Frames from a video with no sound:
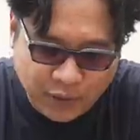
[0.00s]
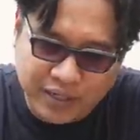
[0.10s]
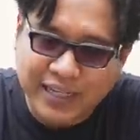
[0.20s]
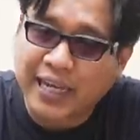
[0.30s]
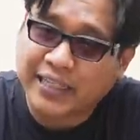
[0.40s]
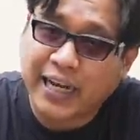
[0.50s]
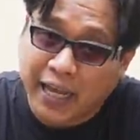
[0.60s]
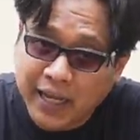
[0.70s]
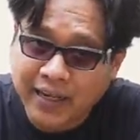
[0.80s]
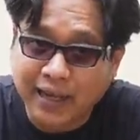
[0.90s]
ya udah gini aja lah
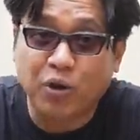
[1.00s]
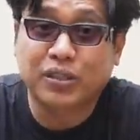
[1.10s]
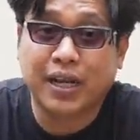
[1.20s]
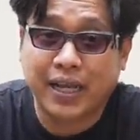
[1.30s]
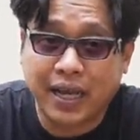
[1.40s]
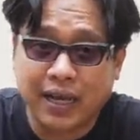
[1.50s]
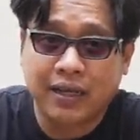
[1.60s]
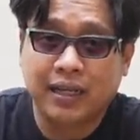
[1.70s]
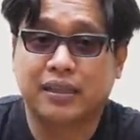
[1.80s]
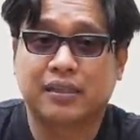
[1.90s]
ya nggak usah lah ya
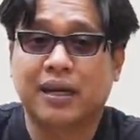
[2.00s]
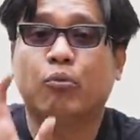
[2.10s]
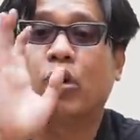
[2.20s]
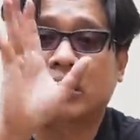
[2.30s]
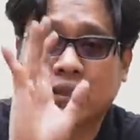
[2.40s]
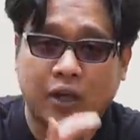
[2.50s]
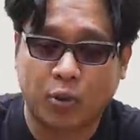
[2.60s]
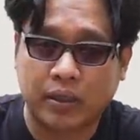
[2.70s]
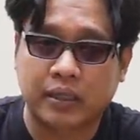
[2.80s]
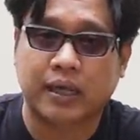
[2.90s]
intinya nggak muat
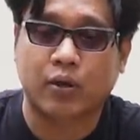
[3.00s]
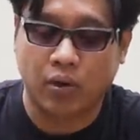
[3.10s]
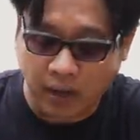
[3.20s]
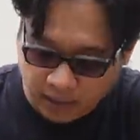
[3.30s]
kalau badan kayak gue